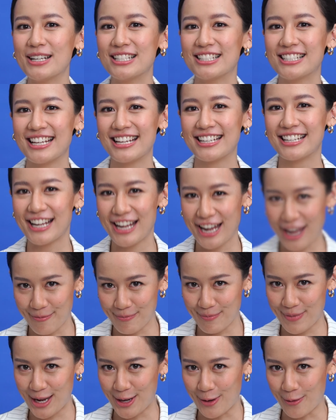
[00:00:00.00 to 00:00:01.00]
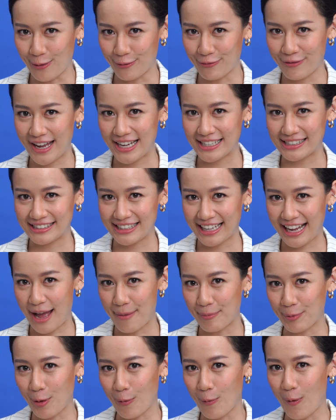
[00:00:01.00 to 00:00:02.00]
ที่บัญชี TMB No Fix นะ
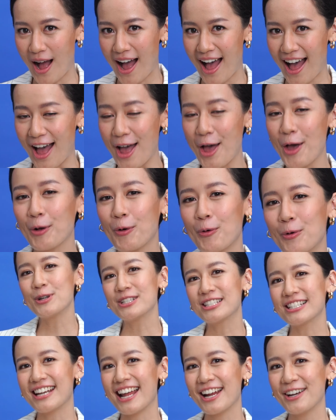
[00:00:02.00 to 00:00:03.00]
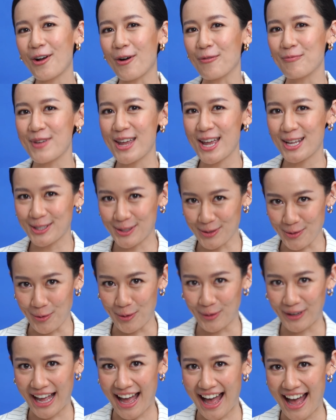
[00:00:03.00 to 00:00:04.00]
คะ เพราะว่าคุณจะได้ดอกเบี้ย
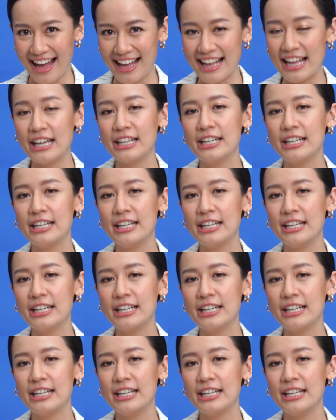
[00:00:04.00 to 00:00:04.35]
สูงค่ะ